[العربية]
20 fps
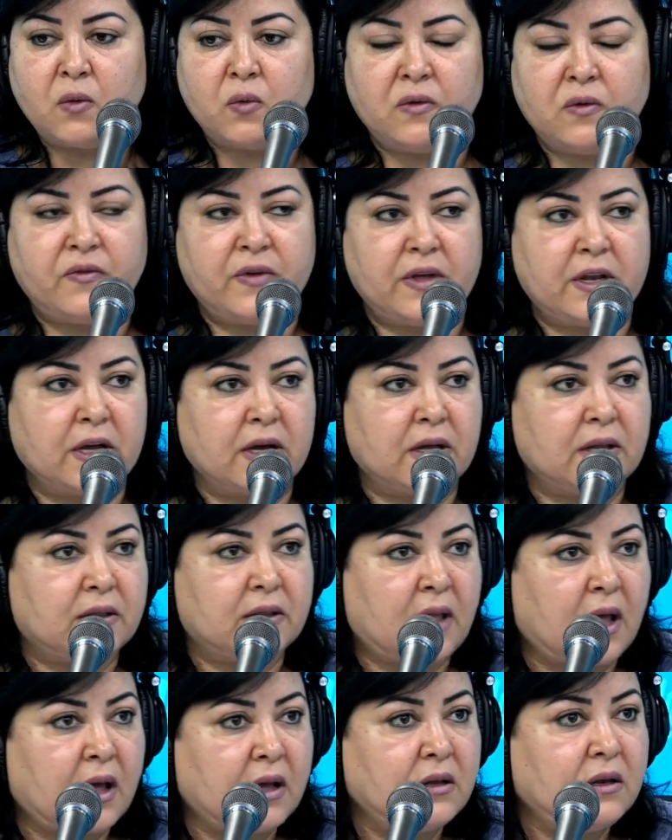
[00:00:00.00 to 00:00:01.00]
والفريق
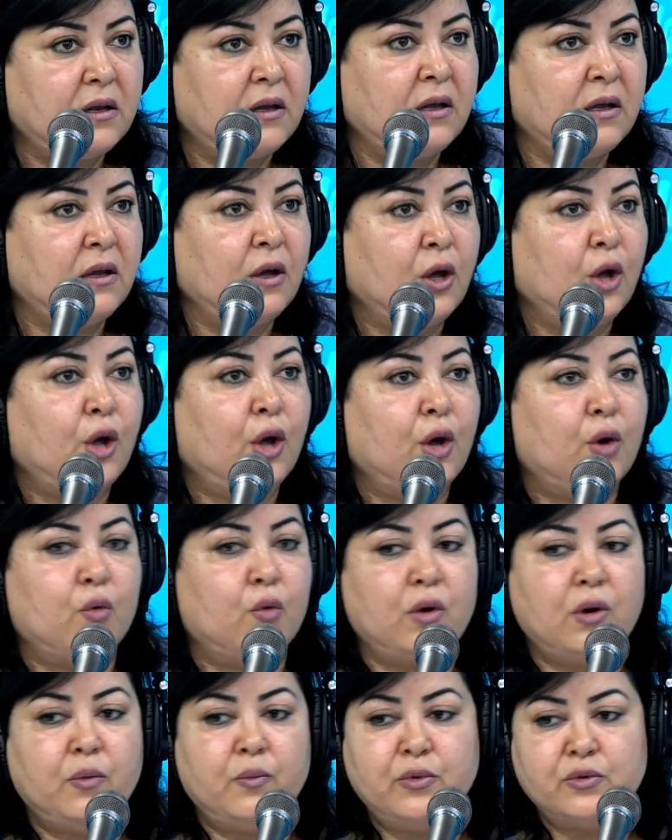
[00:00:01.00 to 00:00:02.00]
الطاقم التقني
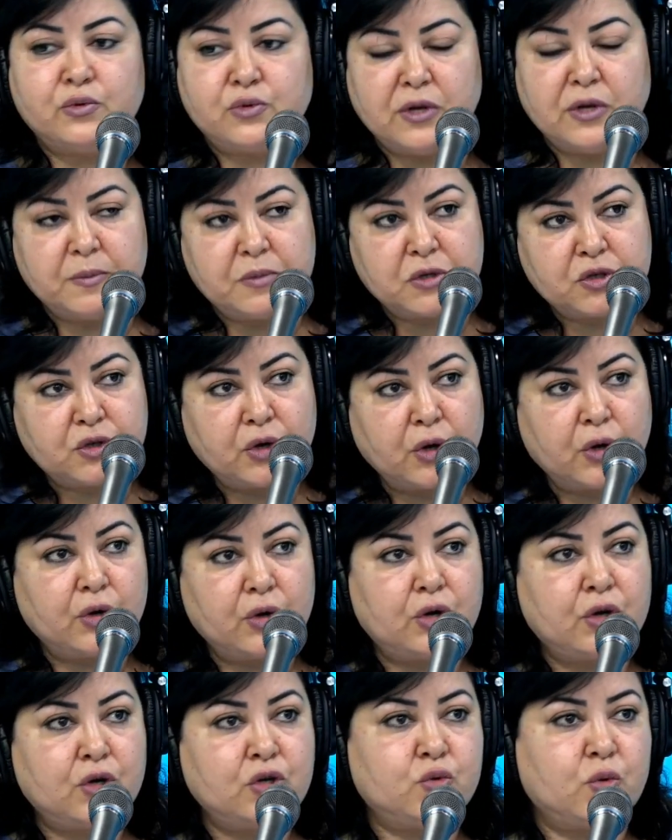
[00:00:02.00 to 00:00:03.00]
والبوس اللي باش
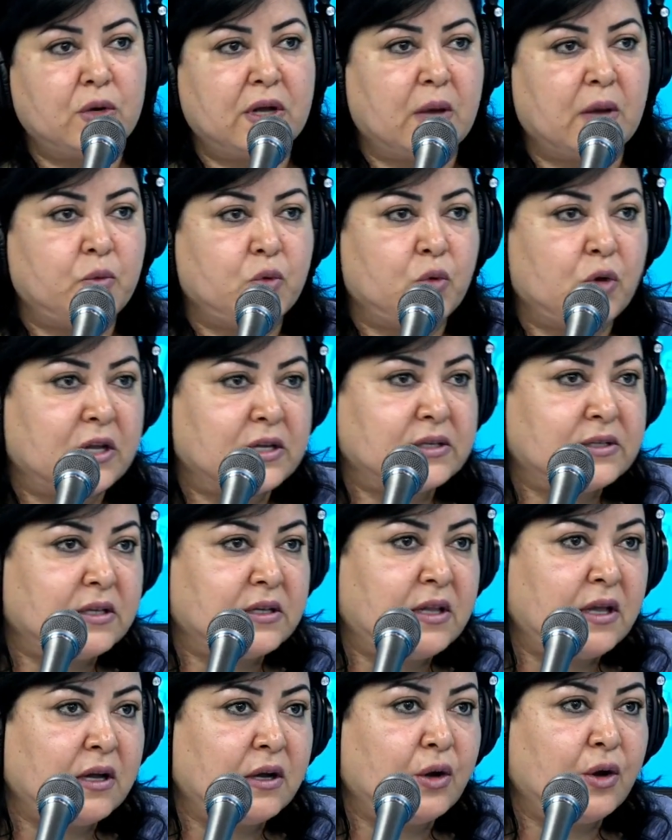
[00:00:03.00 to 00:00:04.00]
تخرج والكاميون اللي يهز
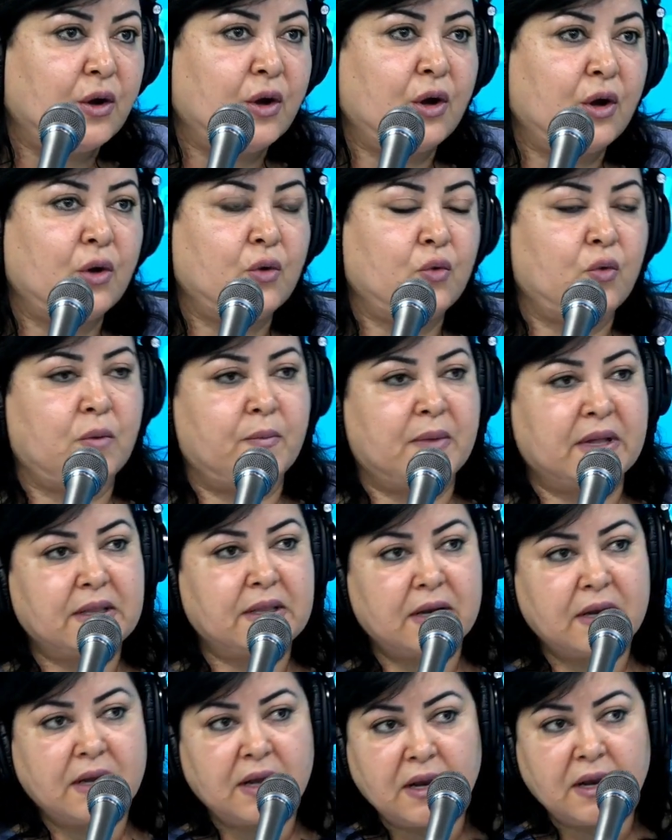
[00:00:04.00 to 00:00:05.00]
الديكور
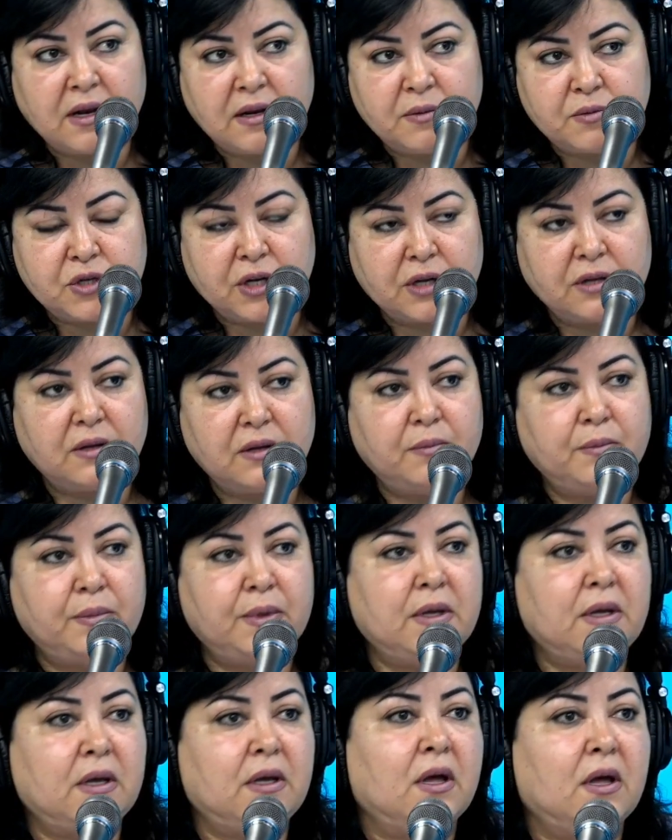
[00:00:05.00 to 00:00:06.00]
والماتريال اللي باش تخدم
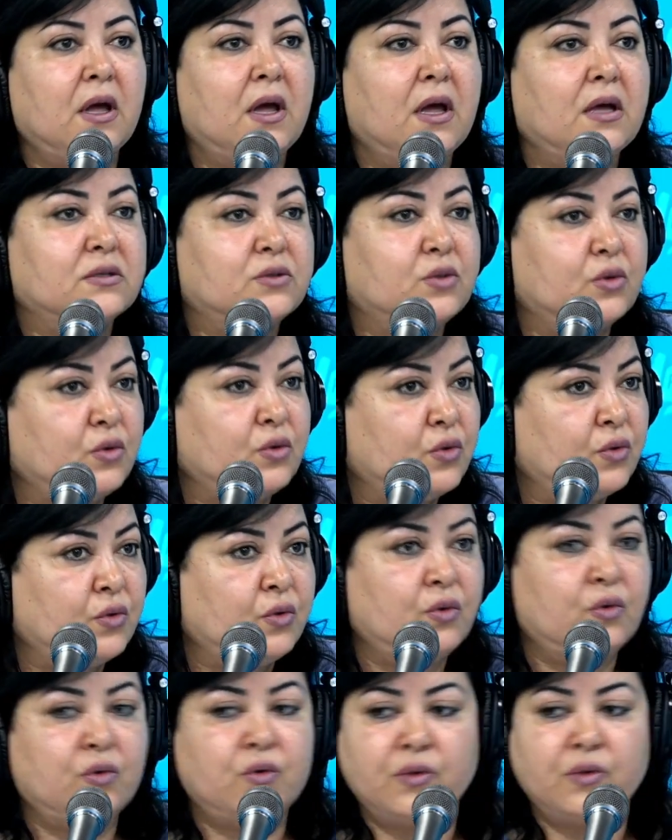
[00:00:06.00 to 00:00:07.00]
به
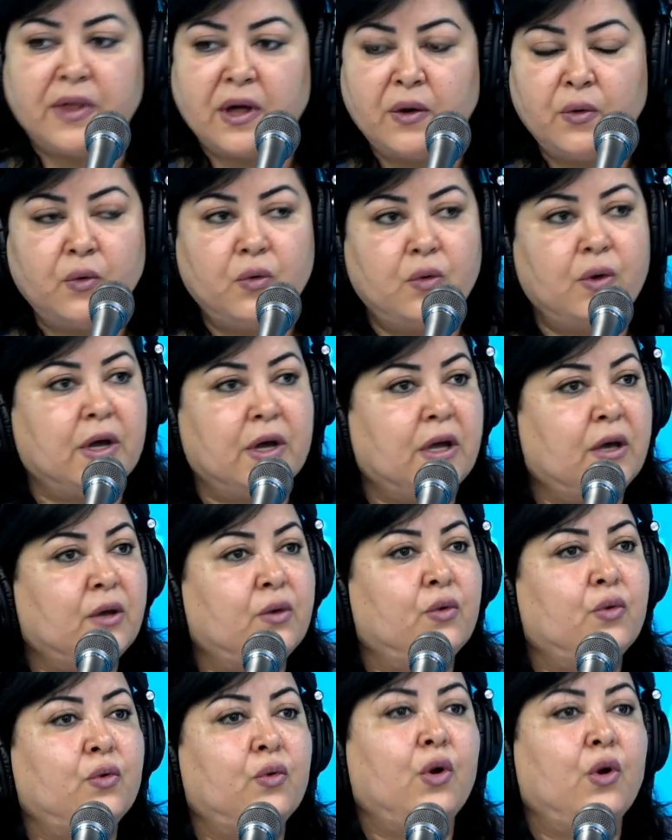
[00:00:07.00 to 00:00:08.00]
سونو ضوء
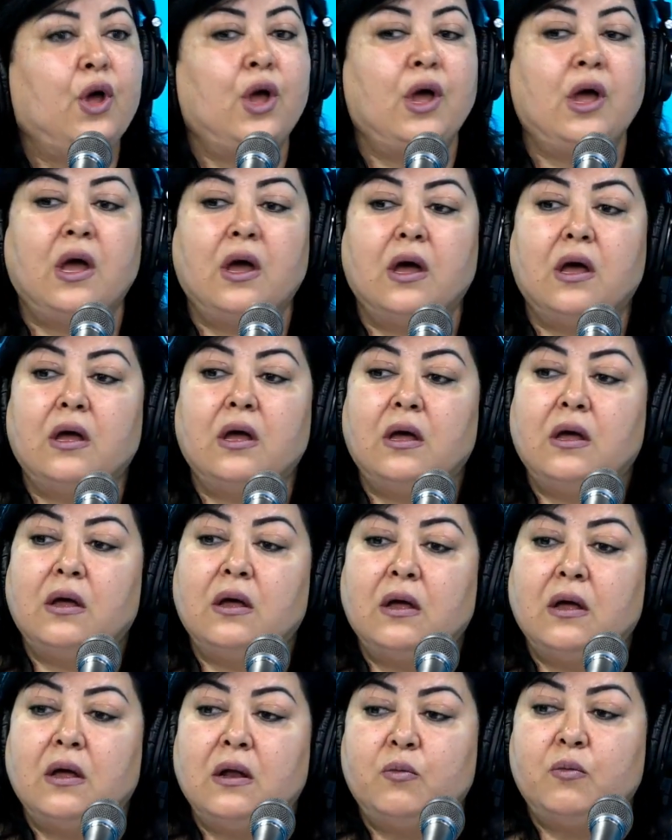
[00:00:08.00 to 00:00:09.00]
غيره
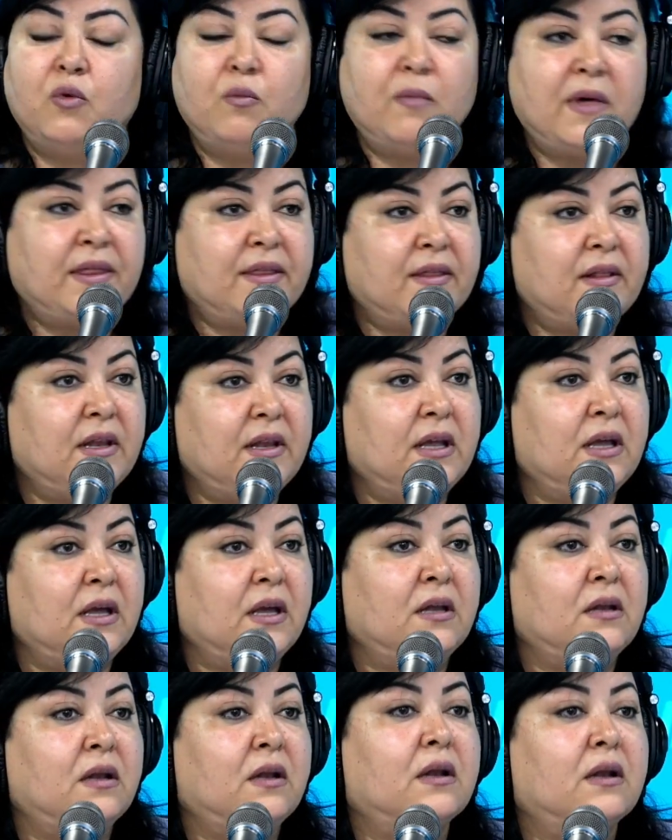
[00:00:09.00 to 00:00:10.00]
آه
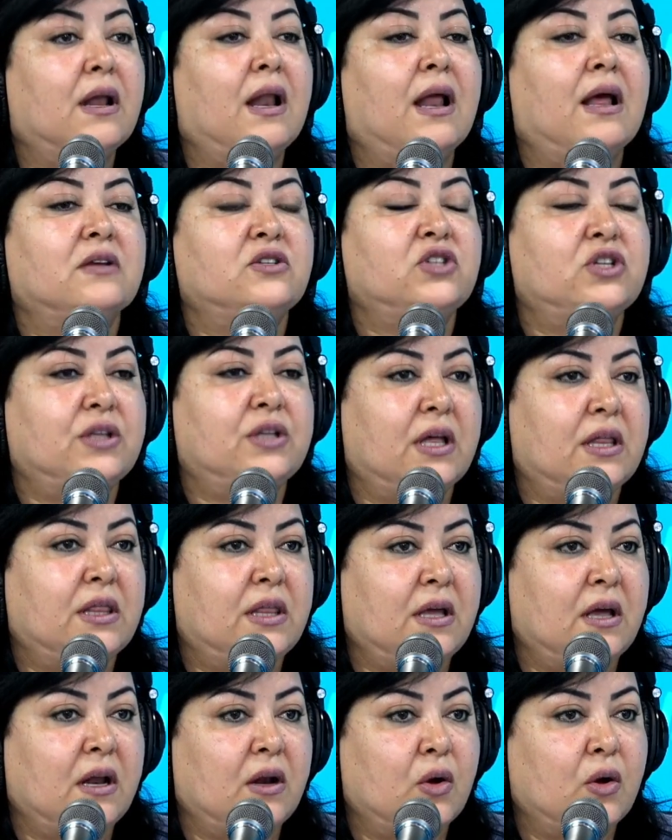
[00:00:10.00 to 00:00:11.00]
الممثلين الحاجات
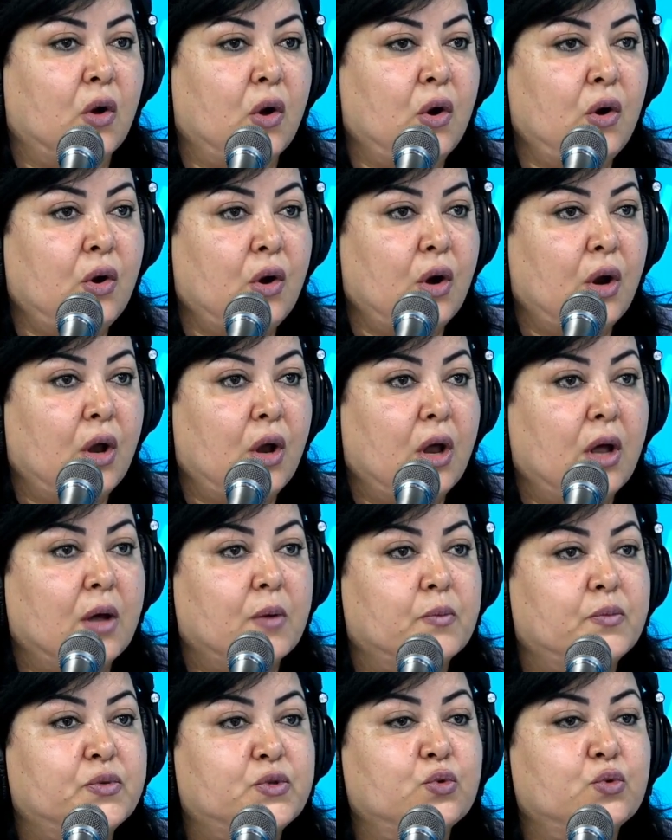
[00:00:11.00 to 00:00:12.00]
هذه الكل
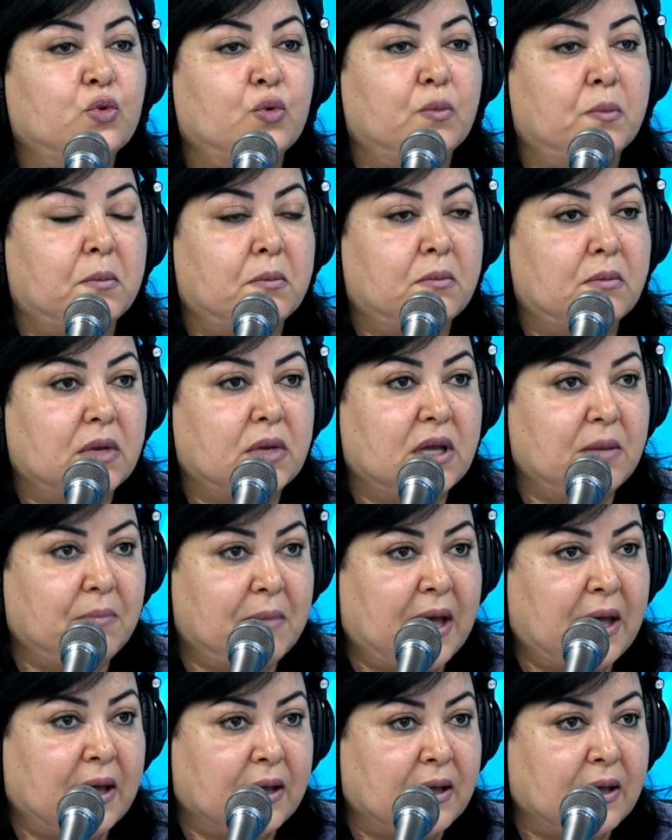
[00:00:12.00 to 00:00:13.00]
بصوم
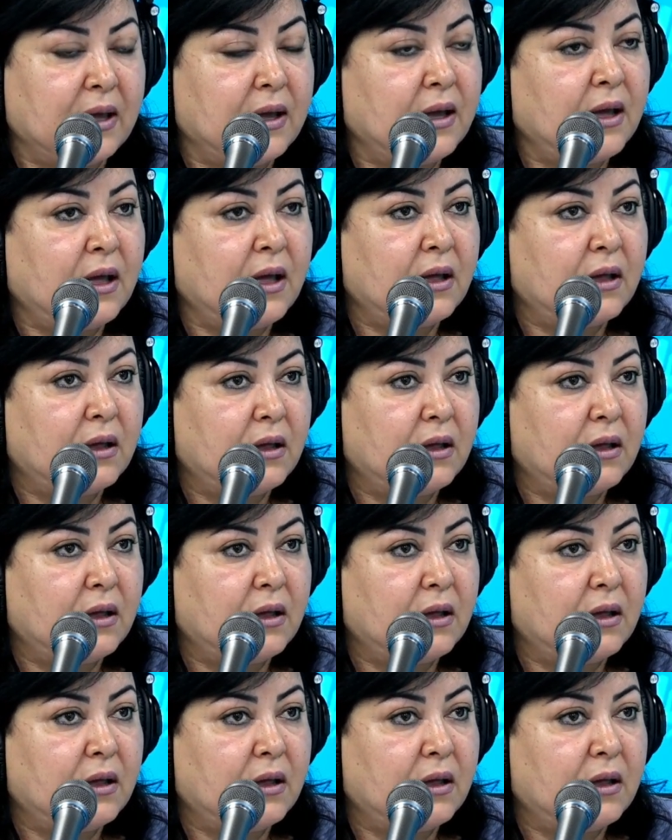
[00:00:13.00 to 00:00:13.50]
كيما هكاكا